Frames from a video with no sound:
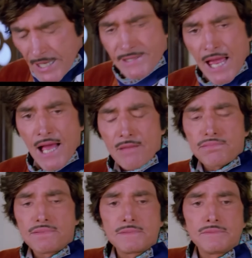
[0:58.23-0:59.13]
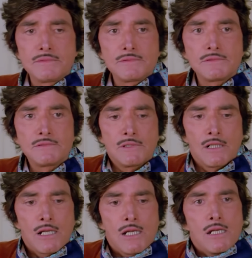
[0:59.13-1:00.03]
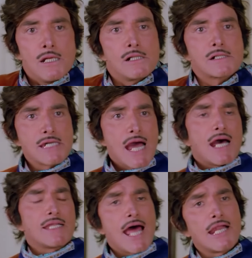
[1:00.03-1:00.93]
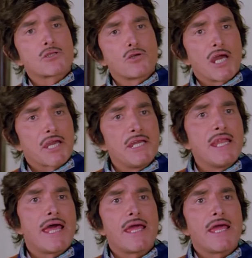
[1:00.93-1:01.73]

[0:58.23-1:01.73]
जज साहब क्या अदालत को यकीन